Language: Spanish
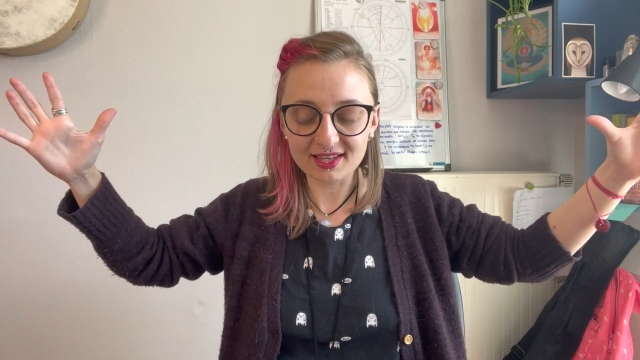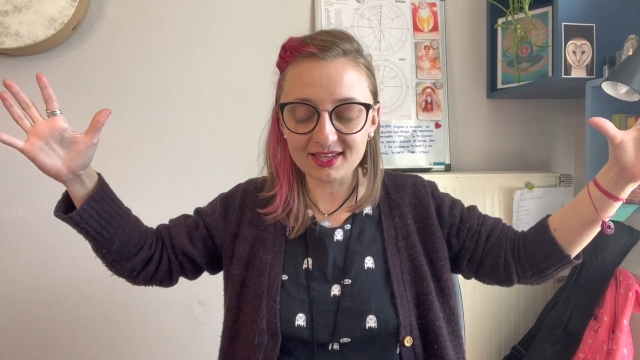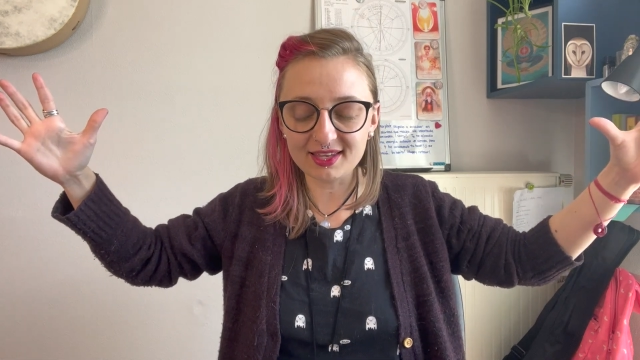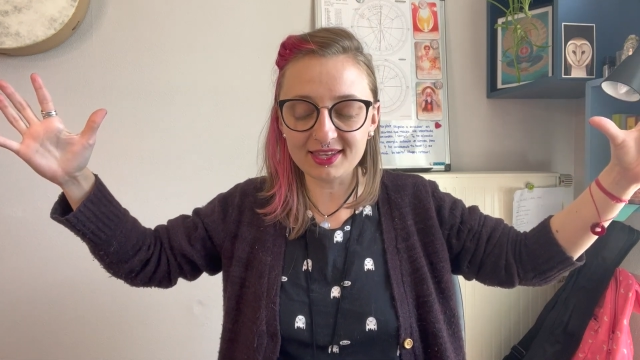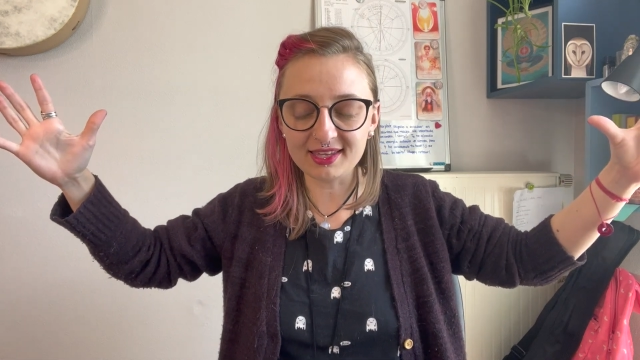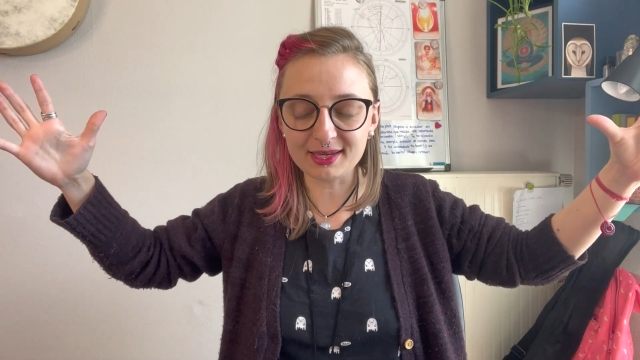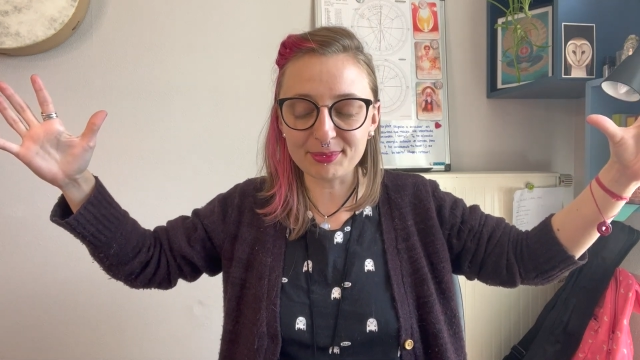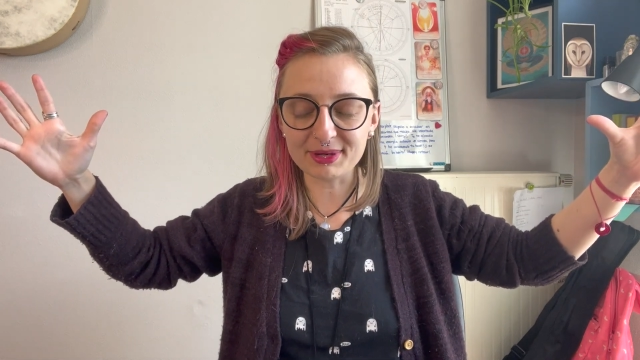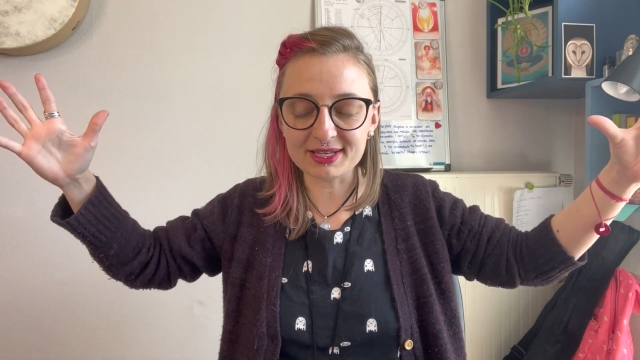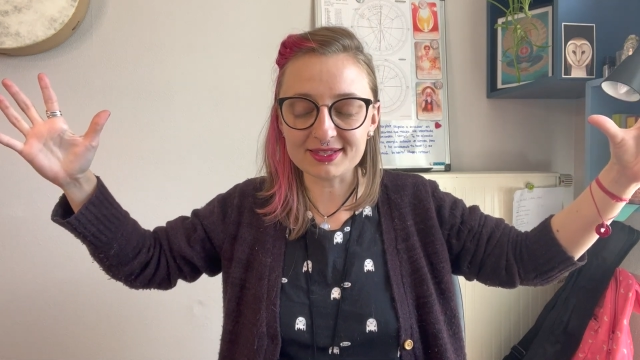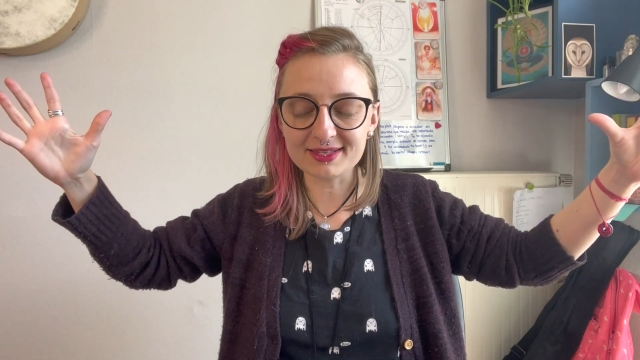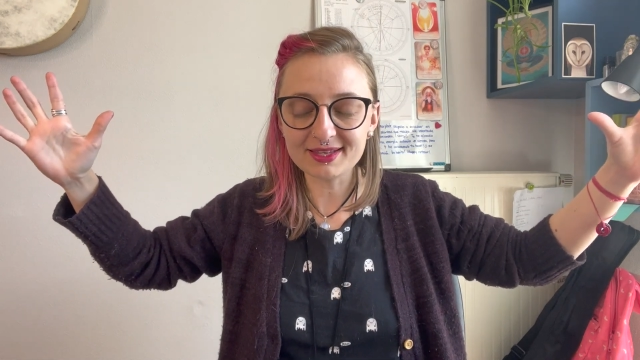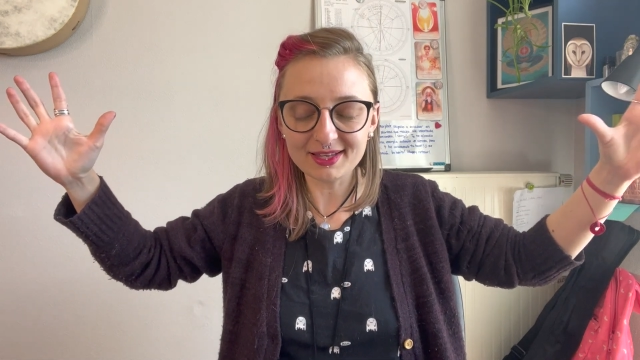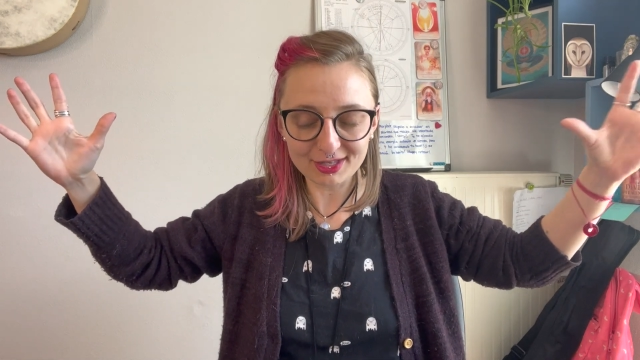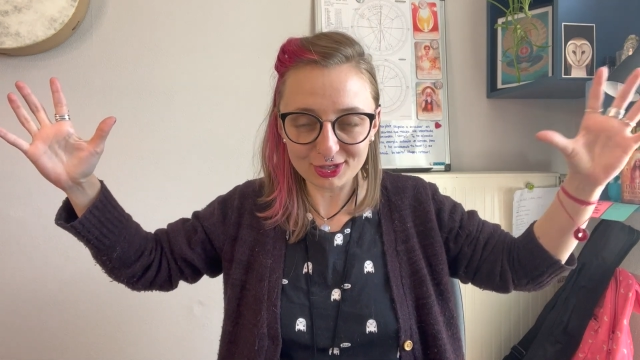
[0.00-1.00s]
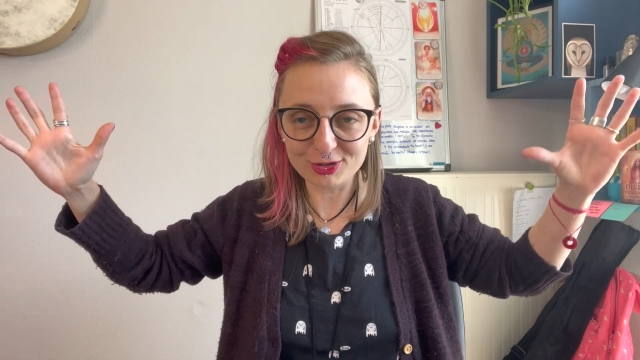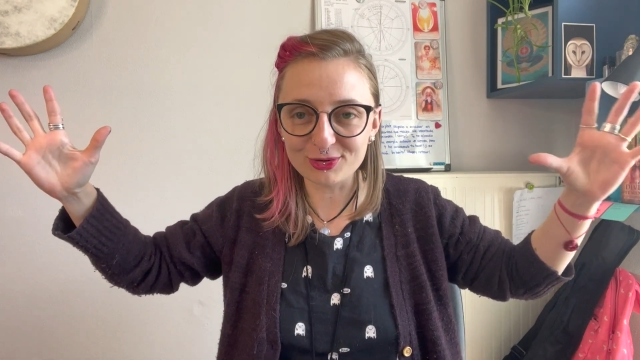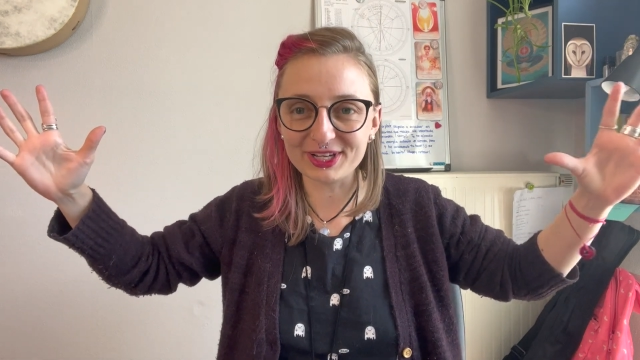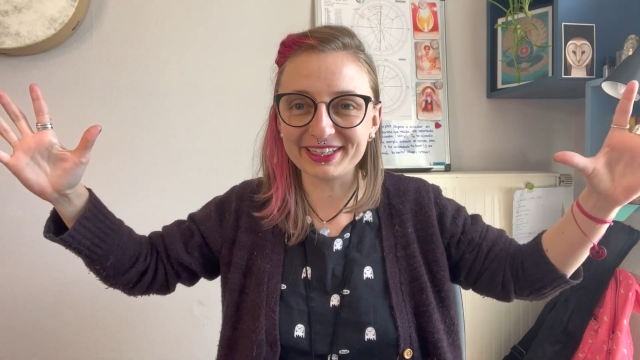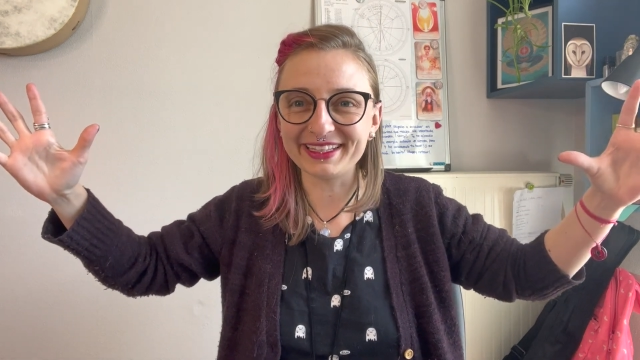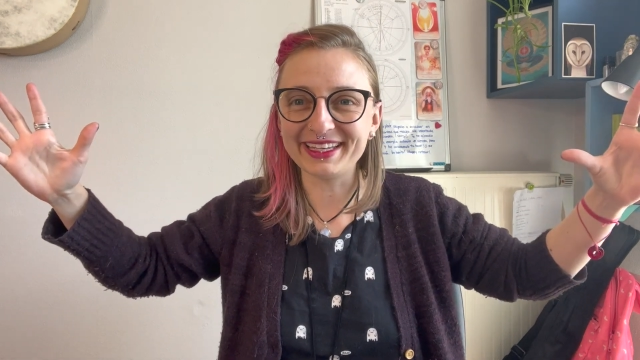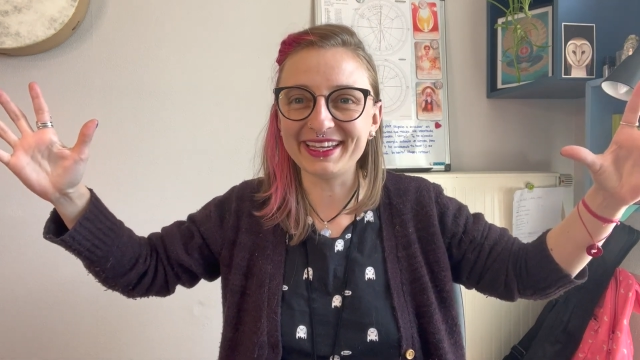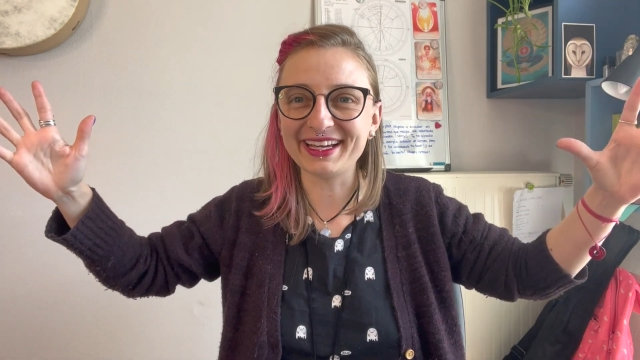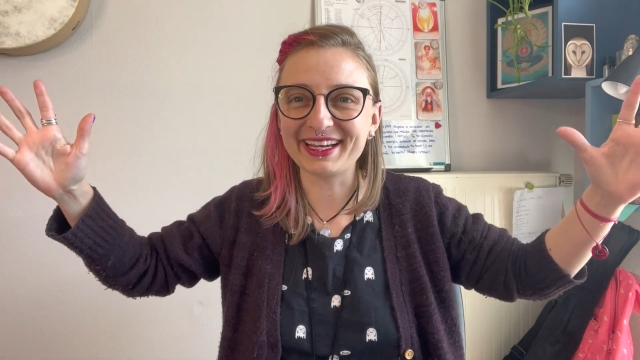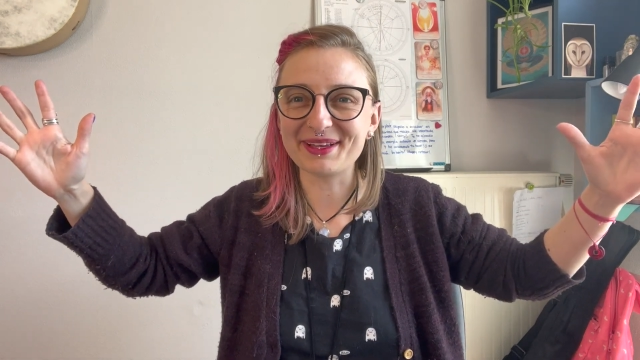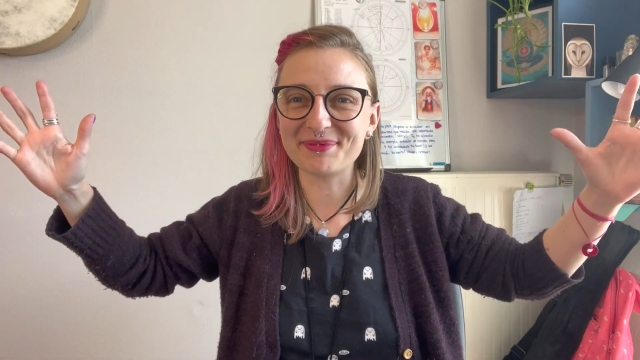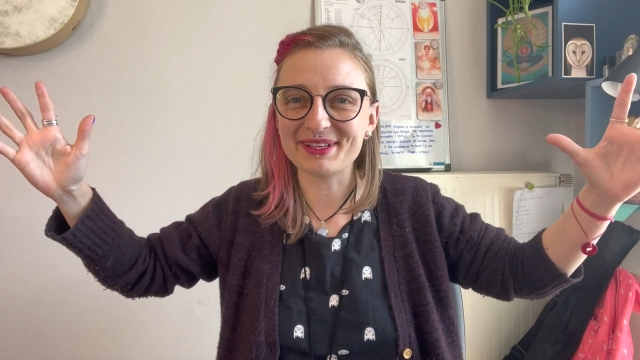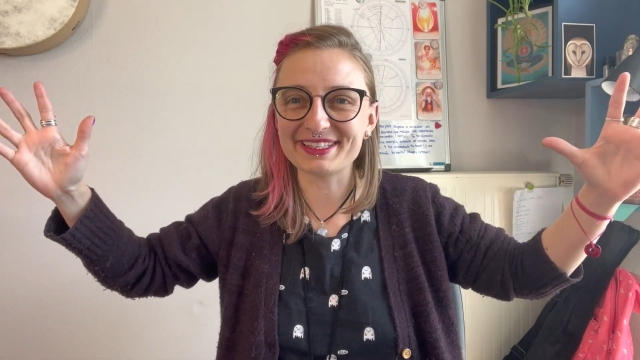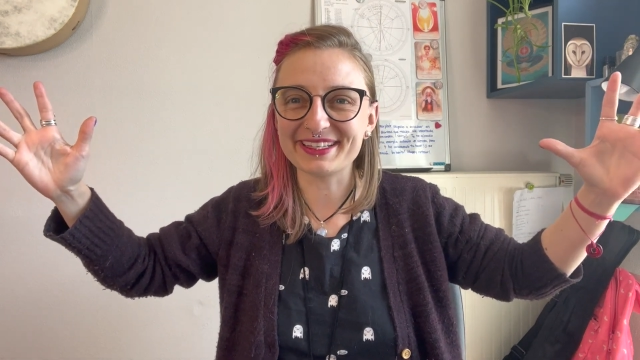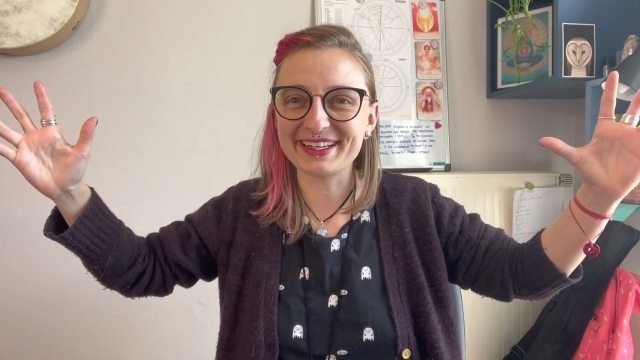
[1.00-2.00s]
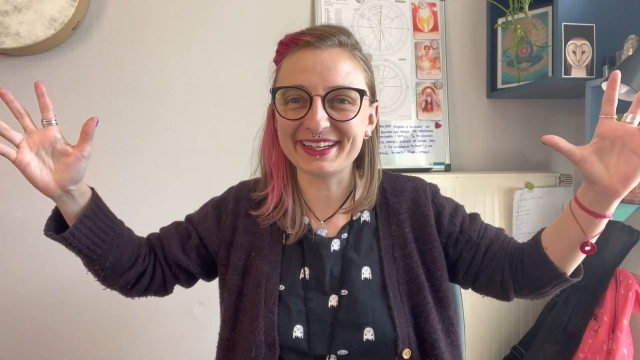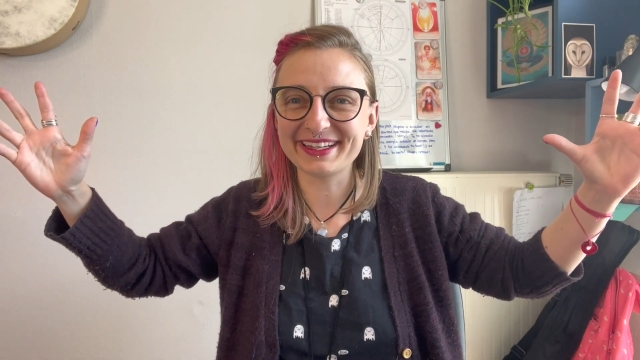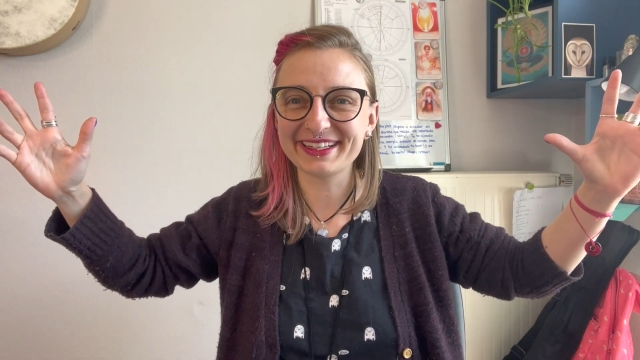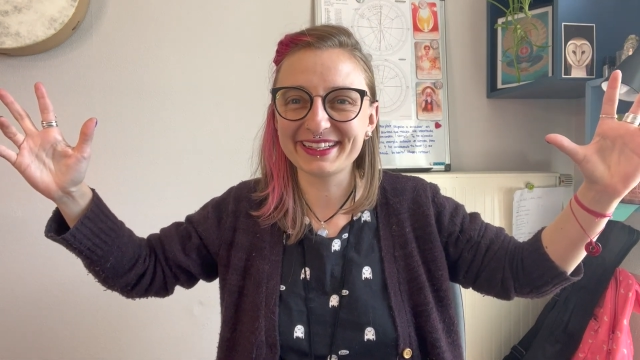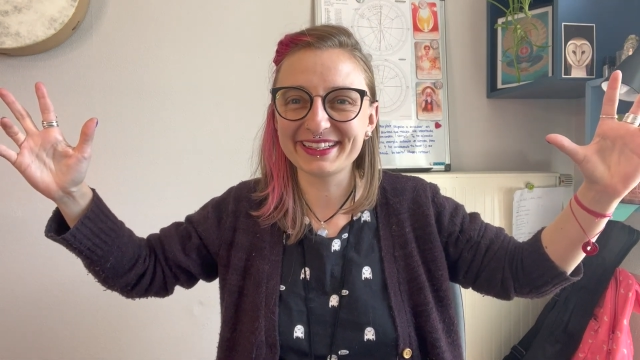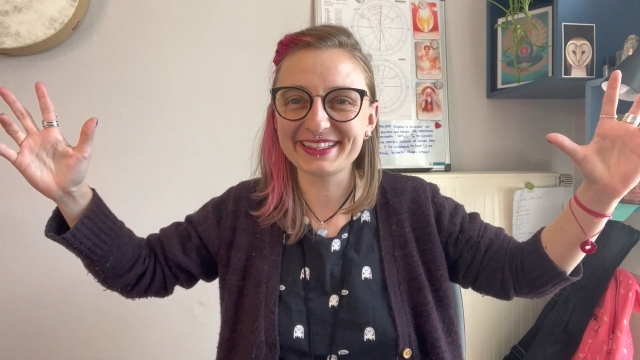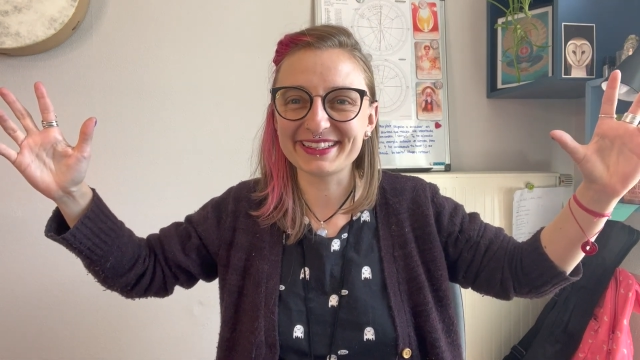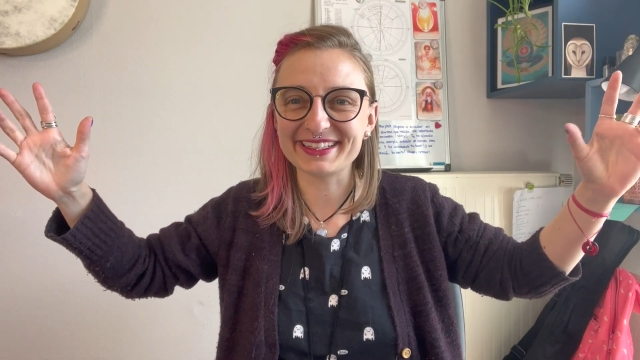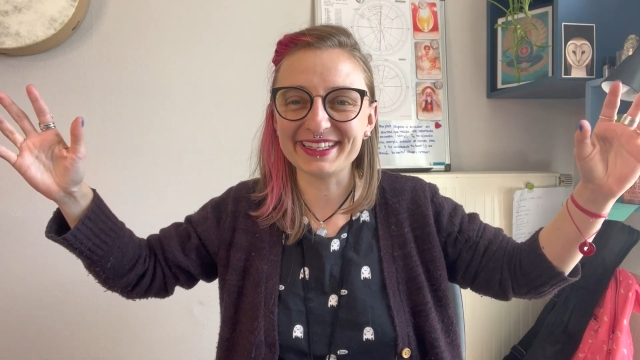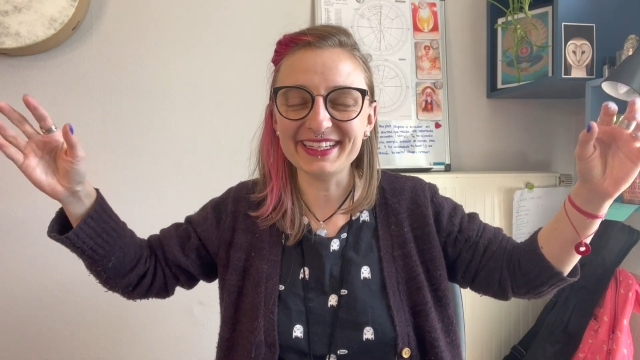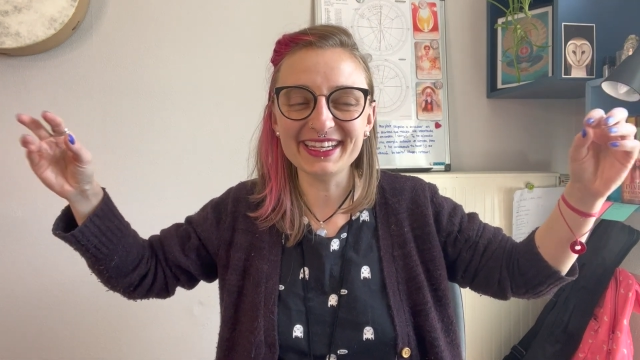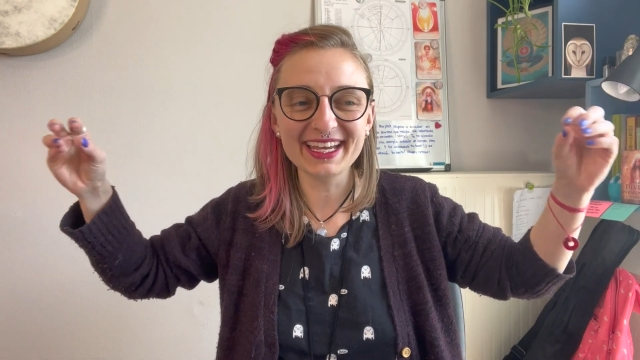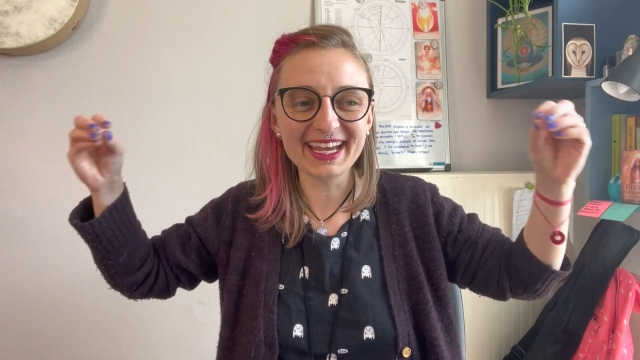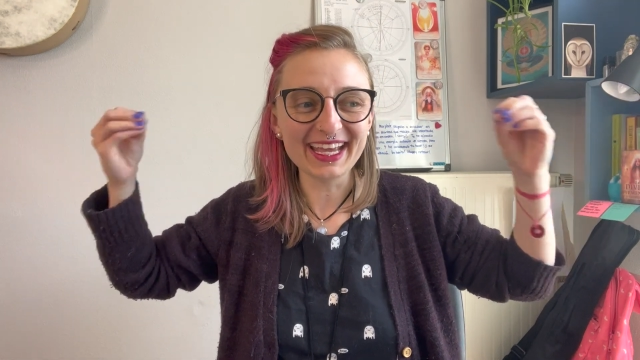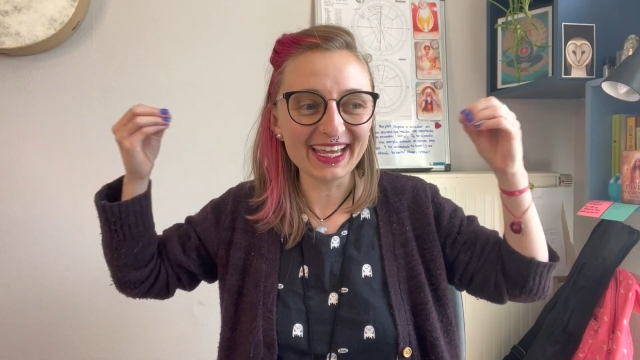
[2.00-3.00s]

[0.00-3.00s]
y que pase lo que tenga que pasar, ¿sí?